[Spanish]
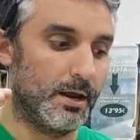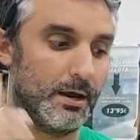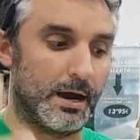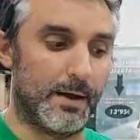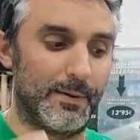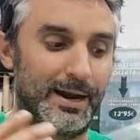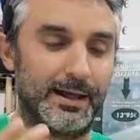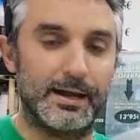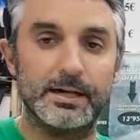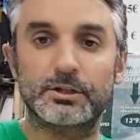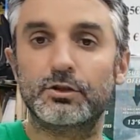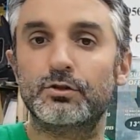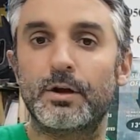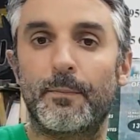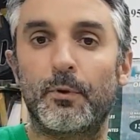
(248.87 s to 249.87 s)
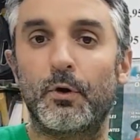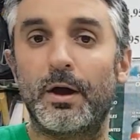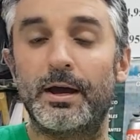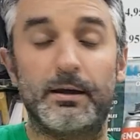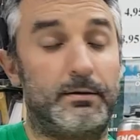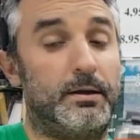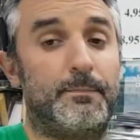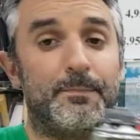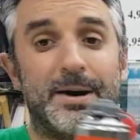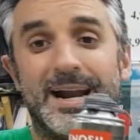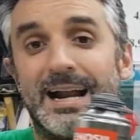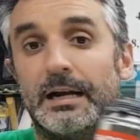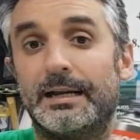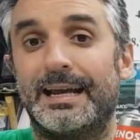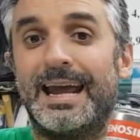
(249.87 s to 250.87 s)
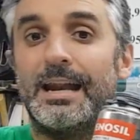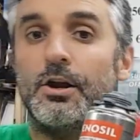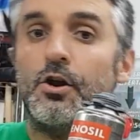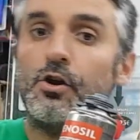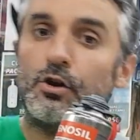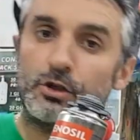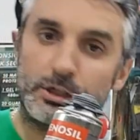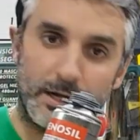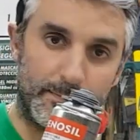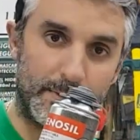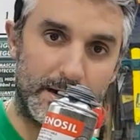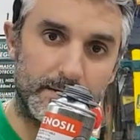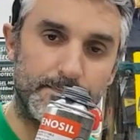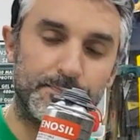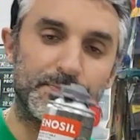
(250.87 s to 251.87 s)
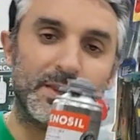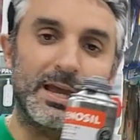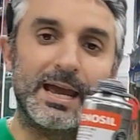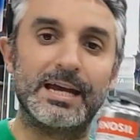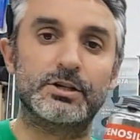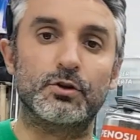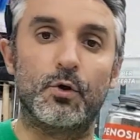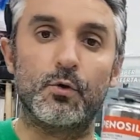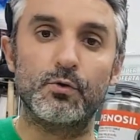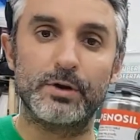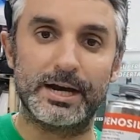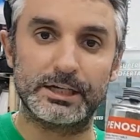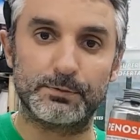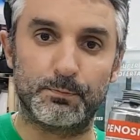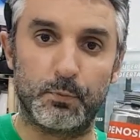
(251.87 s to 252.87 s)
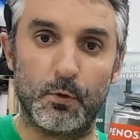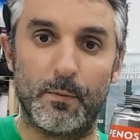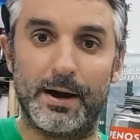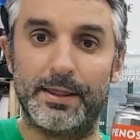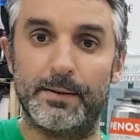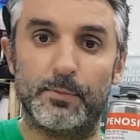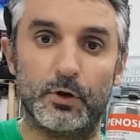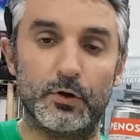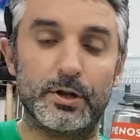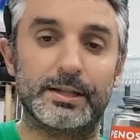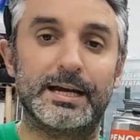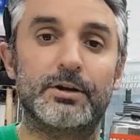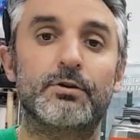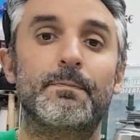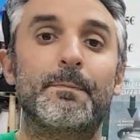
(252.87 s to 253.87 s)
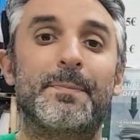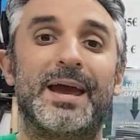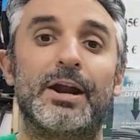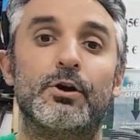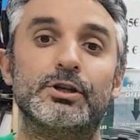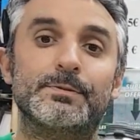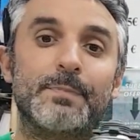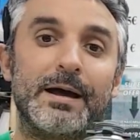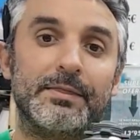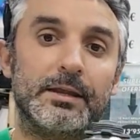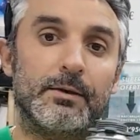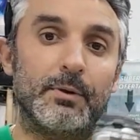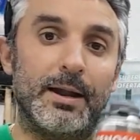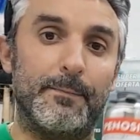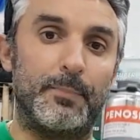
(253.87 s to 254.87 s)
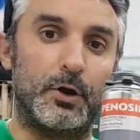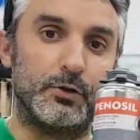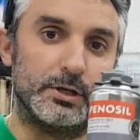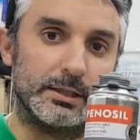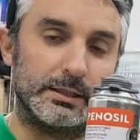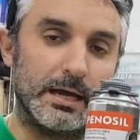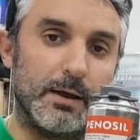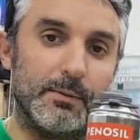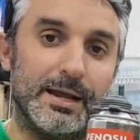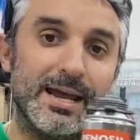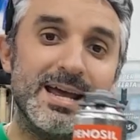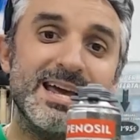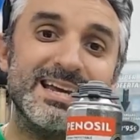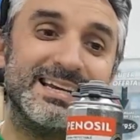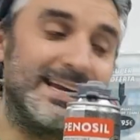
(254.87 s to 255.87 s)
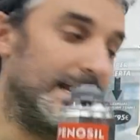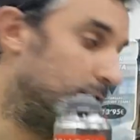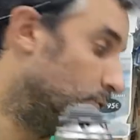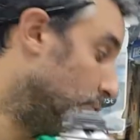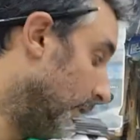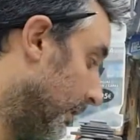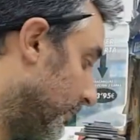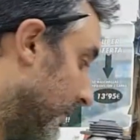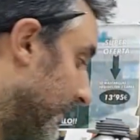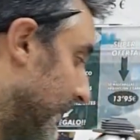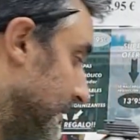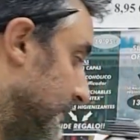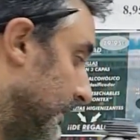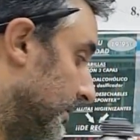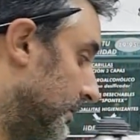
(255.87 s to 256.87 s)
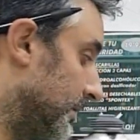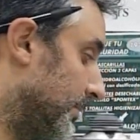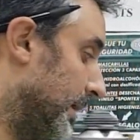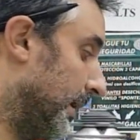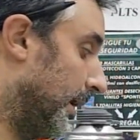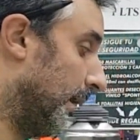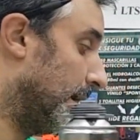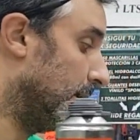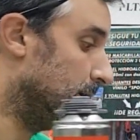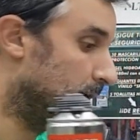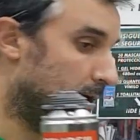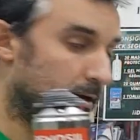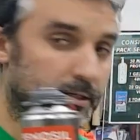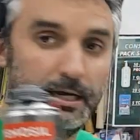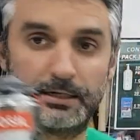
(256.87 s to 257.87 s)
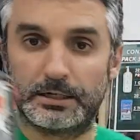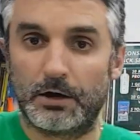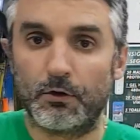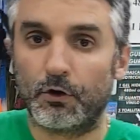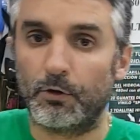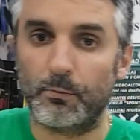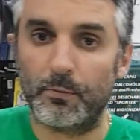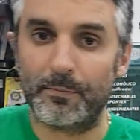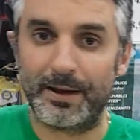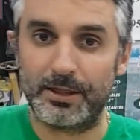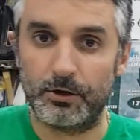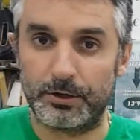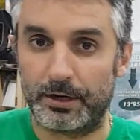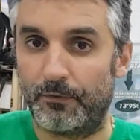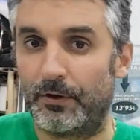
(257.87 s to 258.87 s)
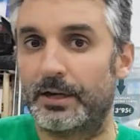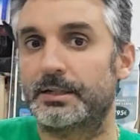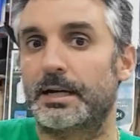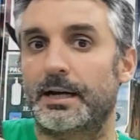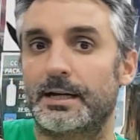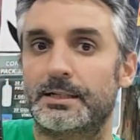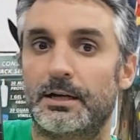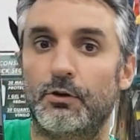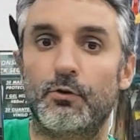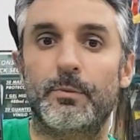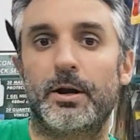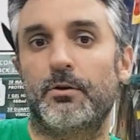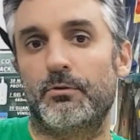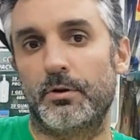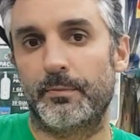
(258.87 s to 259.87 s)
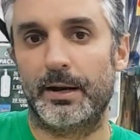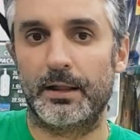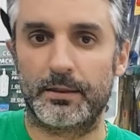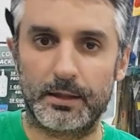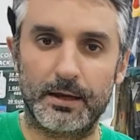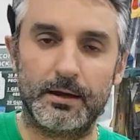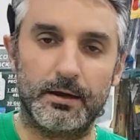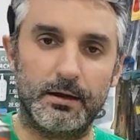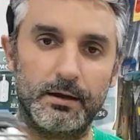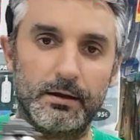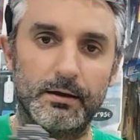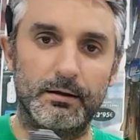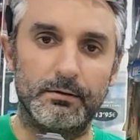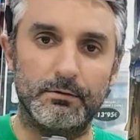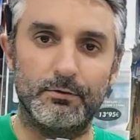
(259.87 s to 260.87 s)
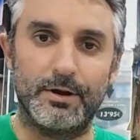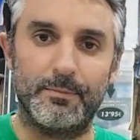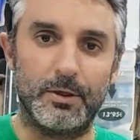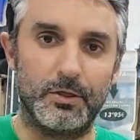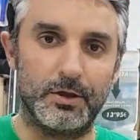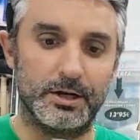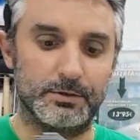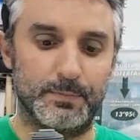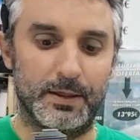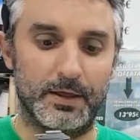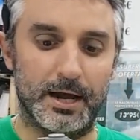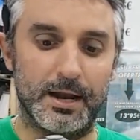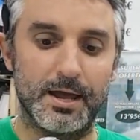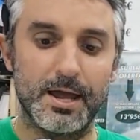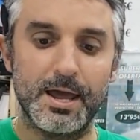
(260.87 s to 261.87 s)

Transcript: A ver, esto es una... Eh, para el que no lo sepa, es una espuma de poliuretano, pero expandible, proyectable, que se utiliza de la siguiente manera. ¿Sabes? es algo como un medio refresh, ya que es el número uno, merece una mención especial.